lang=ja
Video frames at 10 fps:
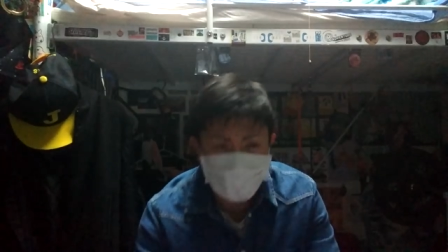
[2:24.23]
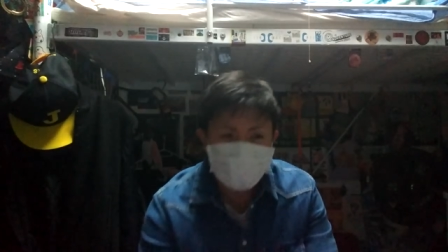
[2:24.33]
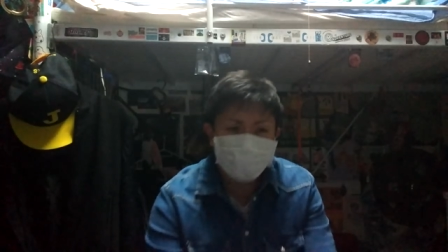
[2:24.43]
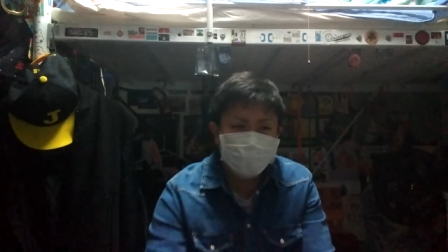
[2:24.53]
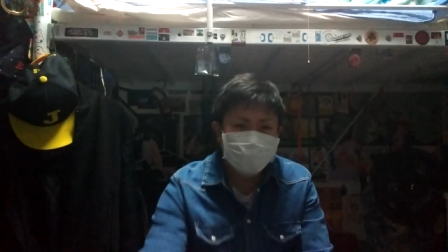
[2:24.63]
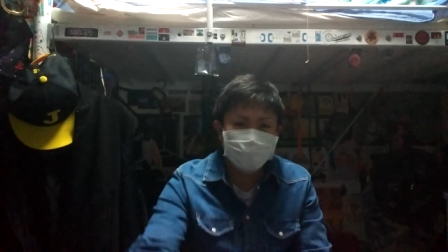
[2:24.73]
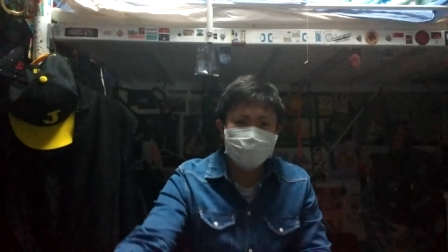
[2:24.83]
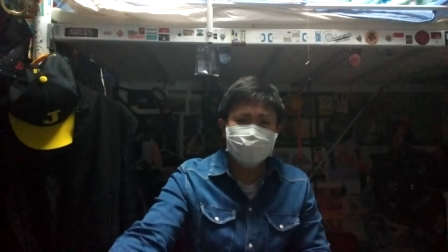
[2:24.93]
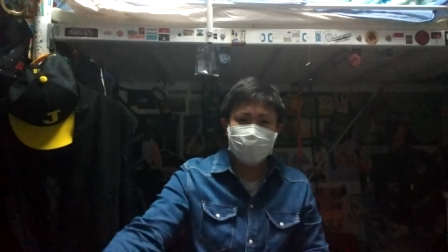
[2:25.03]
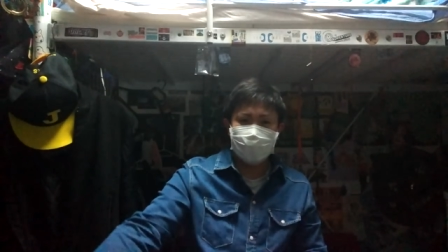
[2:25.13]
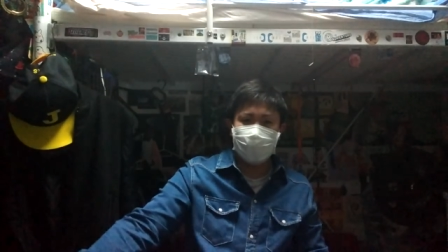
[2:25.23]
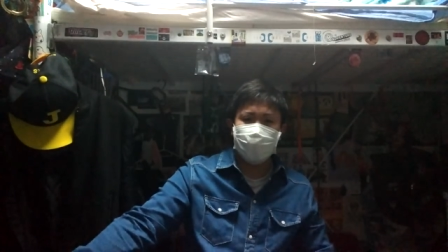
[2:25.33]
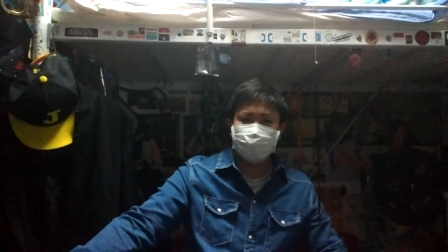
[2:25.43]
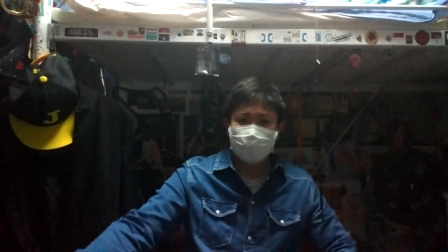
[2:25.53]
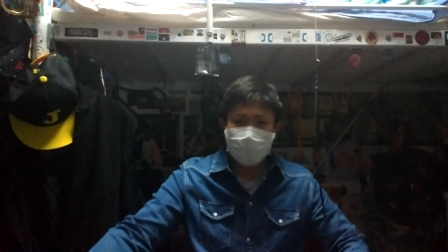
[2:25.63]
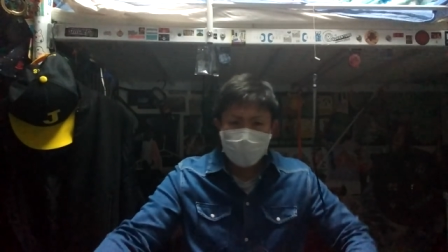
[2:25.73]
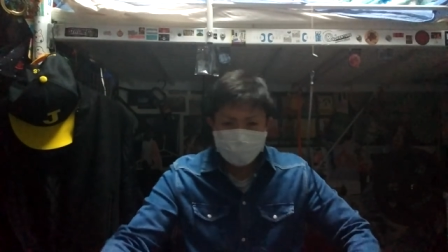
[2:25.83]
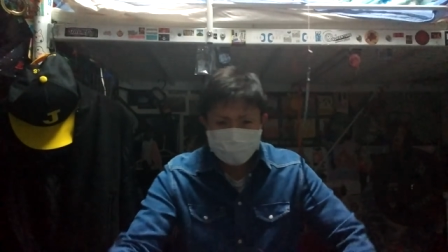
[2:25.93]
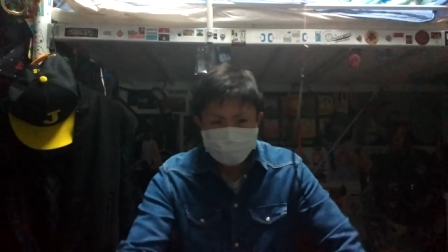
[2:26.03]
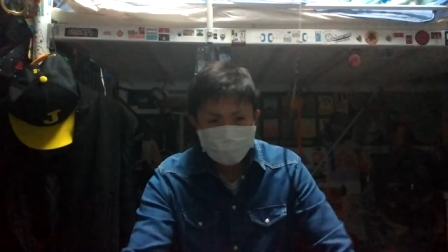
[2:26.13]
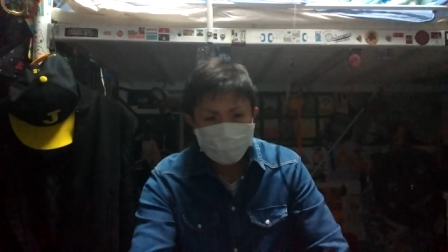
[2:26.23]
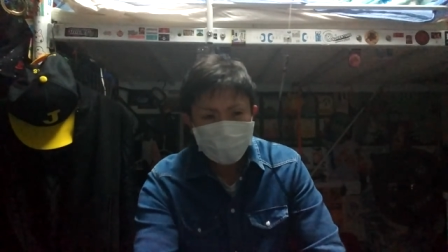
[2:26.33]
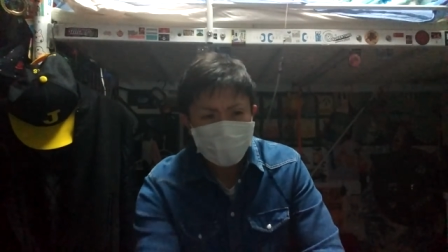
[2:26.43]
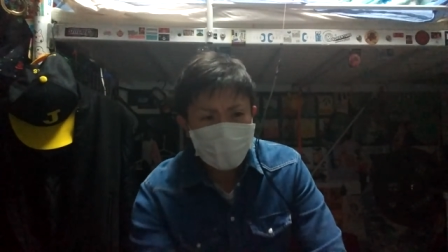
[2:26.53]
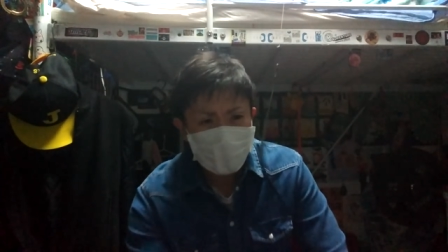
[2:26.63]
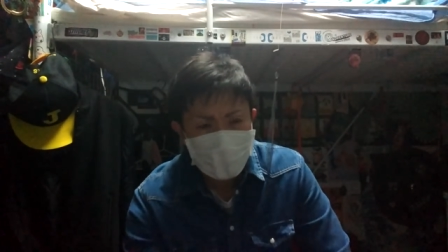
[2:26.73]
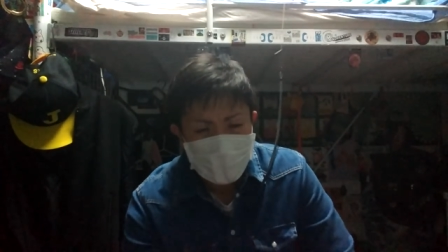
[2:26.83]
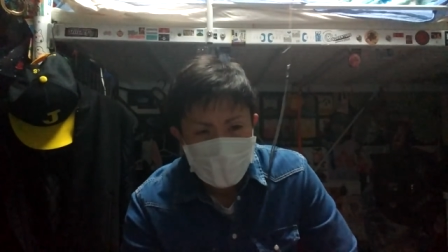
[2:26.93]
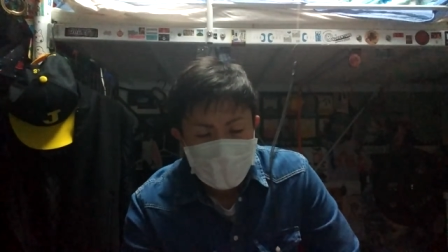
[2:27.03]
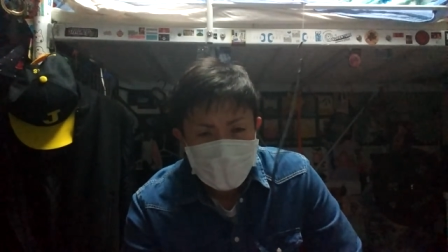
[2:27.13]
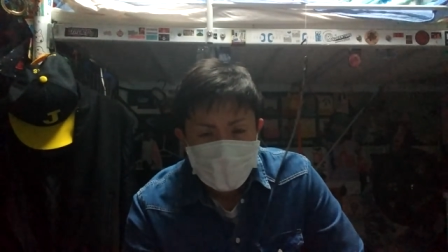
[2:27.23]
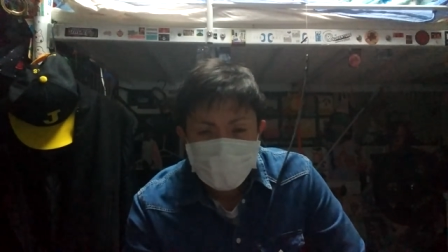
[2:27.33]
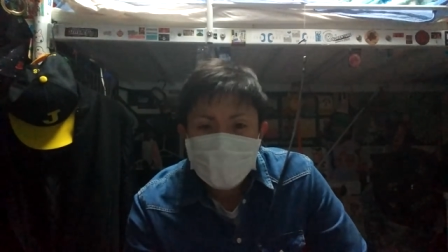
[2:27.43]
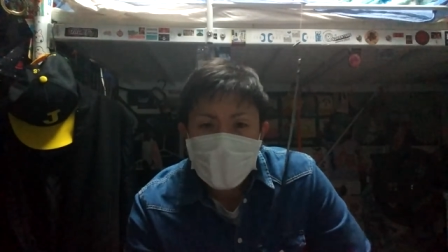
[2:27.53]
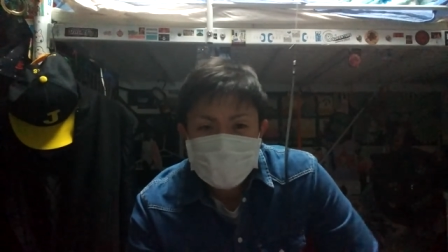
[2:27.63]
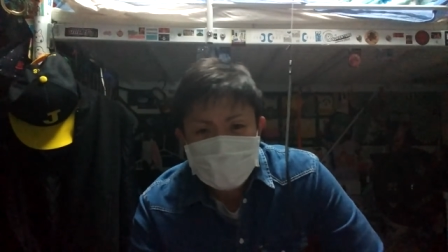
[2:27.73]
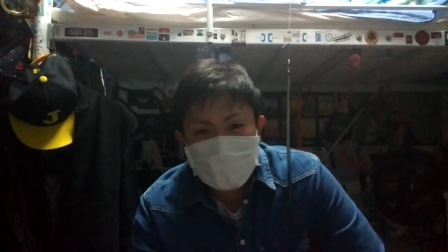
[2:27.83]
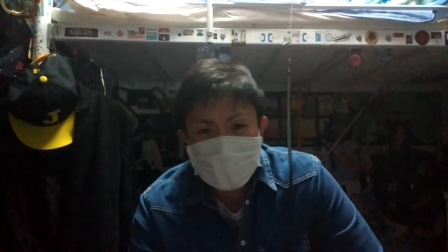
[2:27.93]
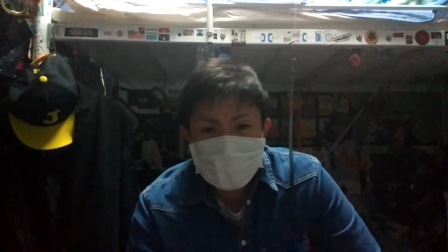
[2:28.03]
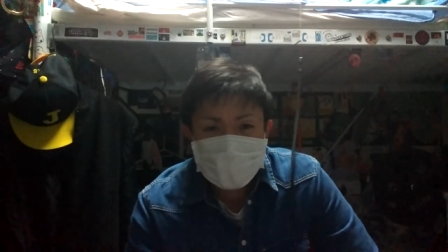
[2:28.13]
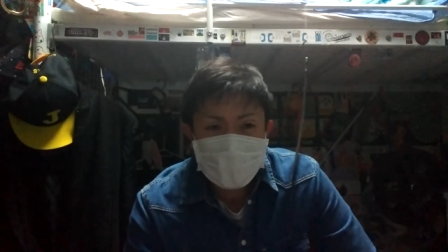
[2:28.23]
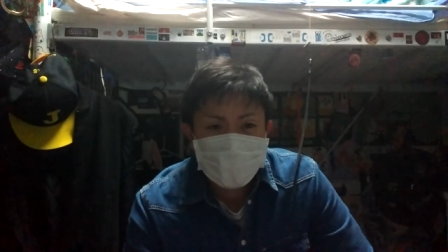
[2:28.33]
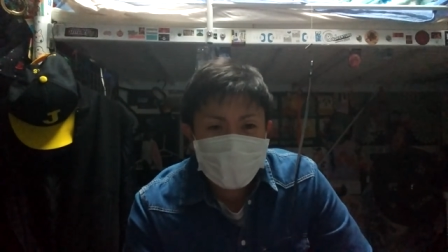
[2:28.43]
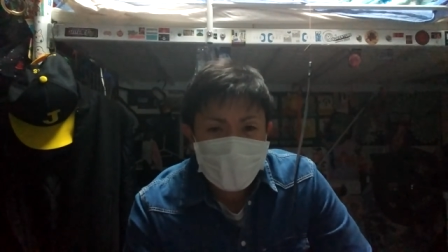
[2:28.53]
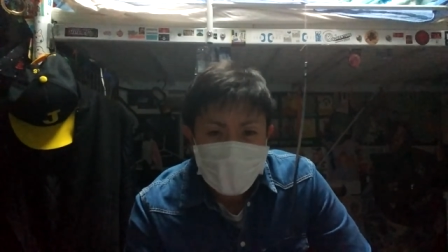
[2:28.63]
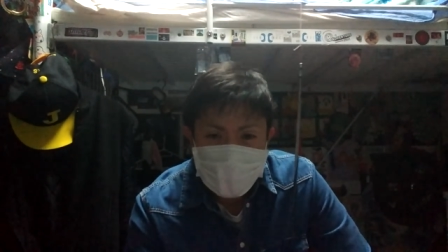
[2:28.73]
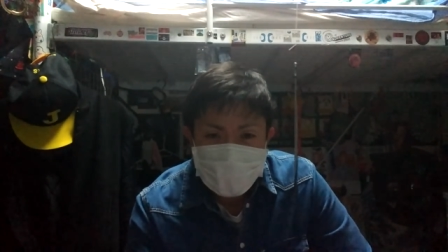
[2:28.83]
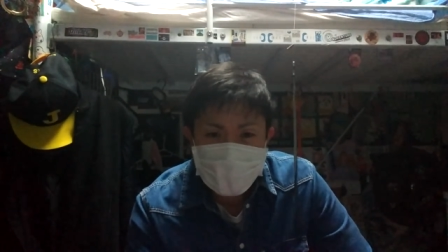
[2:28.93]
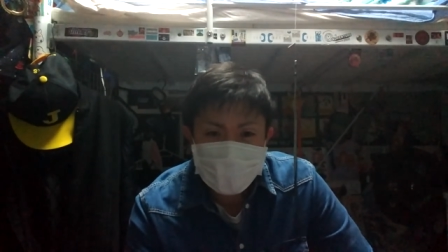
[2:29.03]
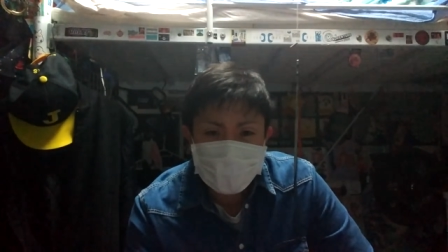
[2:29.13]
いうか、職人さんが入るから、まあ、足場だったりとかね、あ